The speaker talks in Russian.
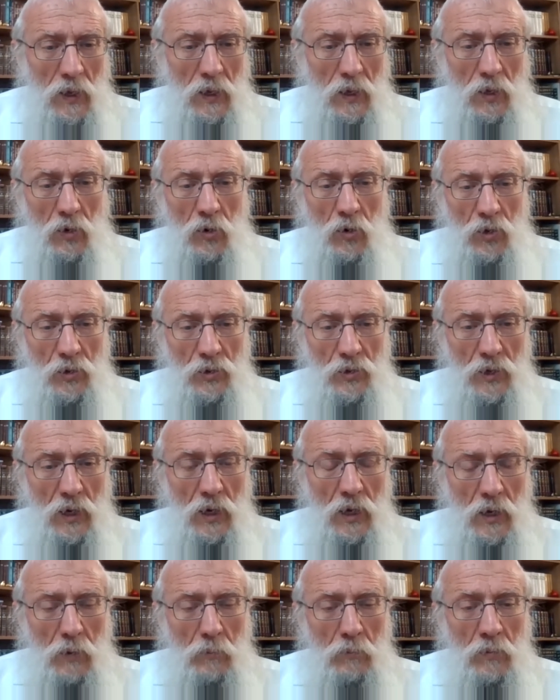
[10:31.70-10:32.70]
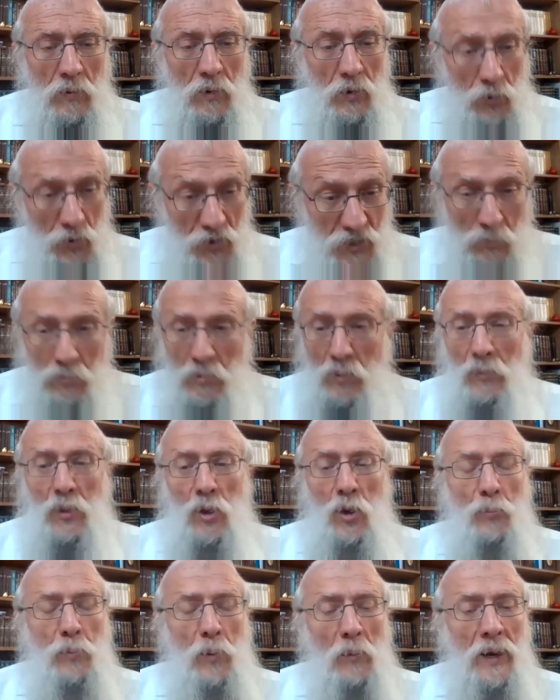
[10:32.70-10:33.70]
И он, э, но тем не
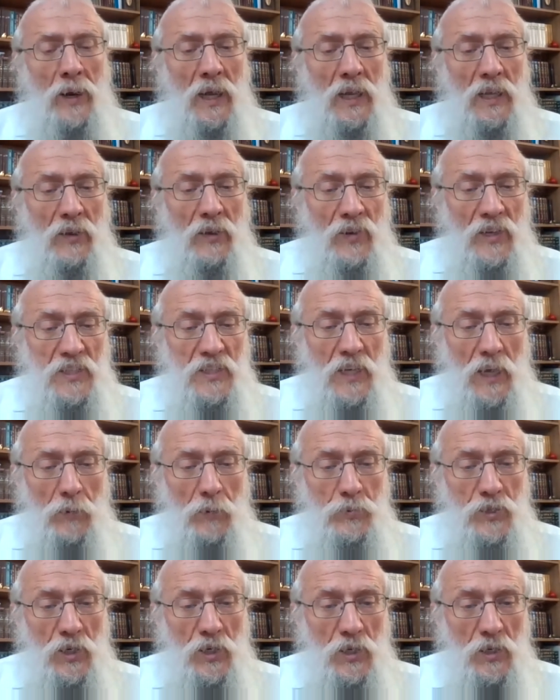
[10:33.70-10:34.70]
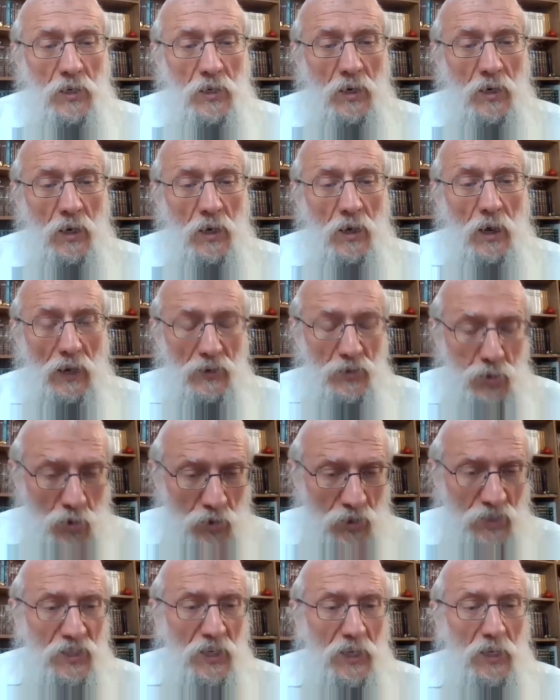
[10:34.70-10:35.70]
менее, он помогал еврейское общение. А с
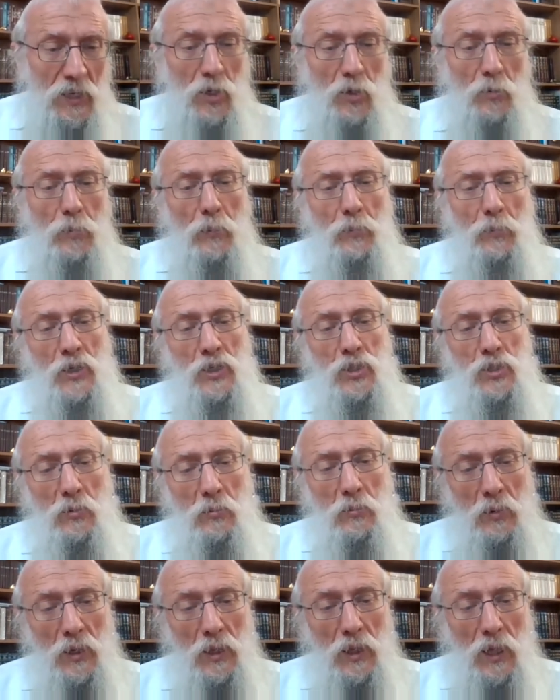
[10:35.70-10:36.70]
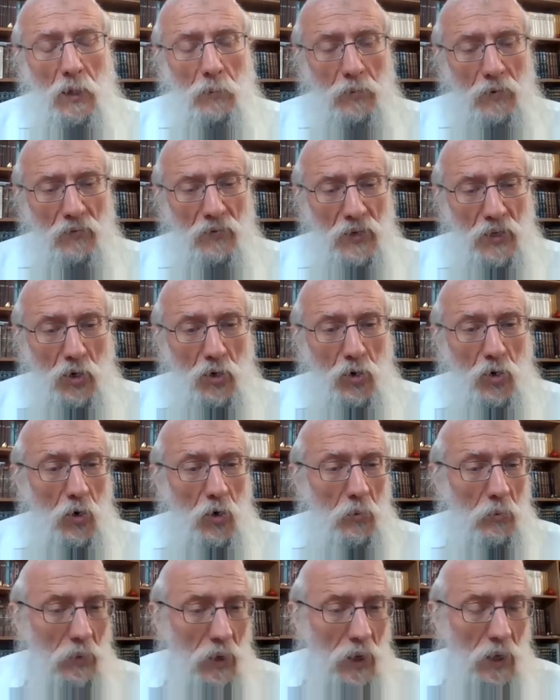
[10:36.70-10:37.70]
другой стороны, он по-прежнему был
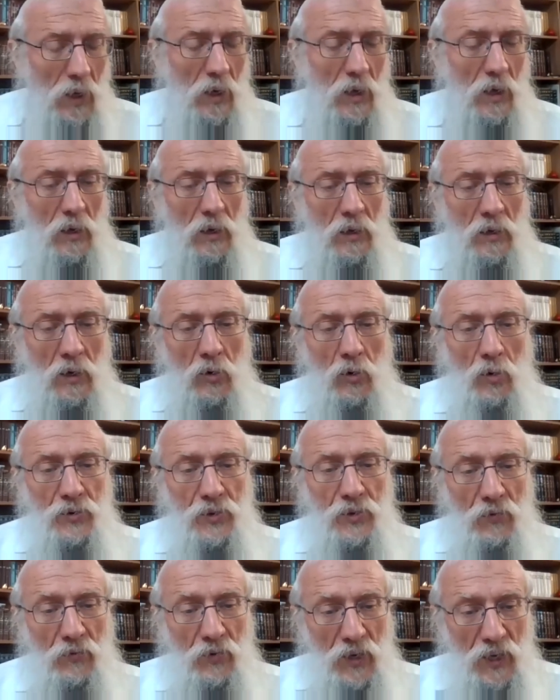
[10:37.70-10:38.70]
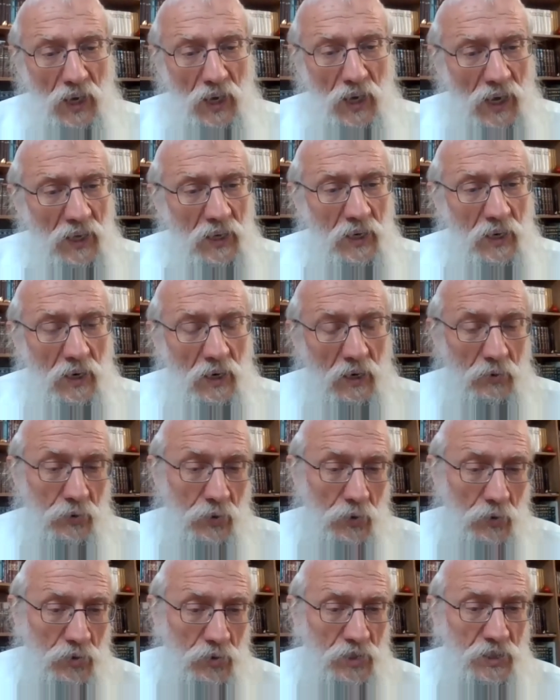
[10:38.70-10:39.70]
проводником Э, какого-то влияния,
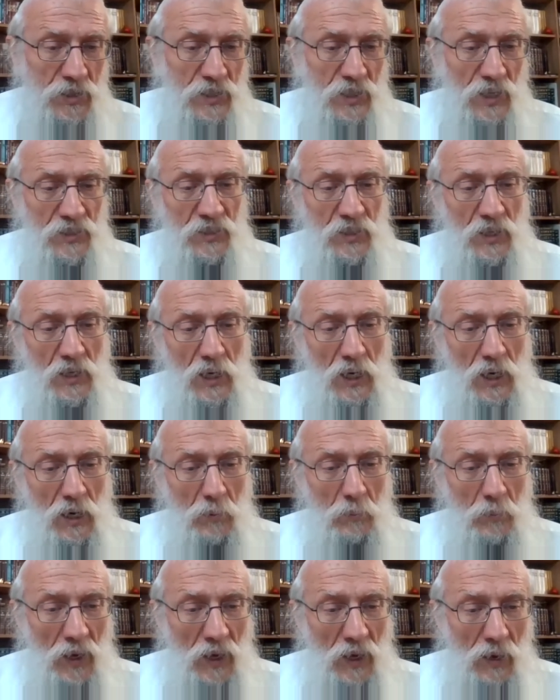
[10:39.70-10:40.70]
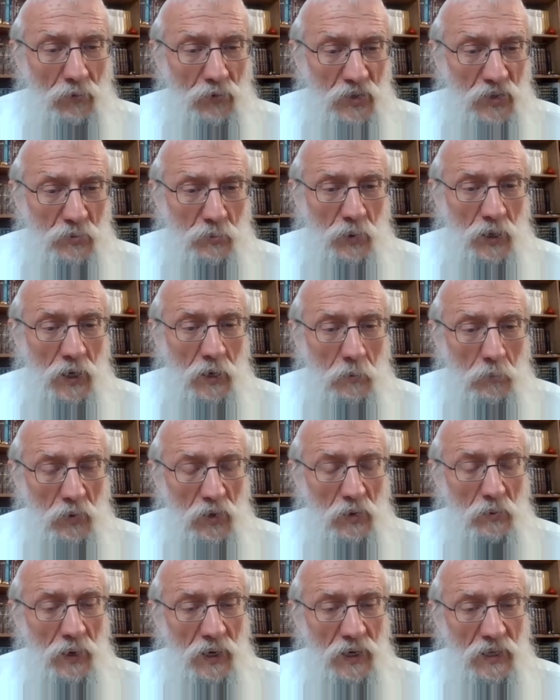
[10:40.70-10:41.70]
так уж сейчас не КГБ, а ФСБ,
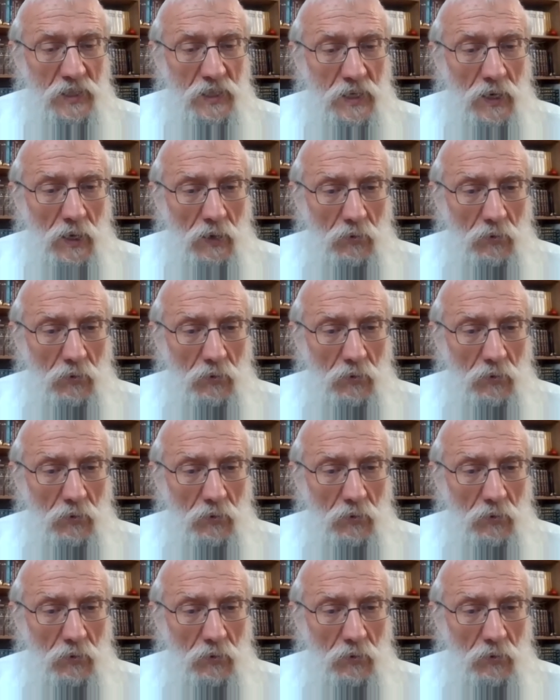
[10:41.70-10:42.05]
понимаете?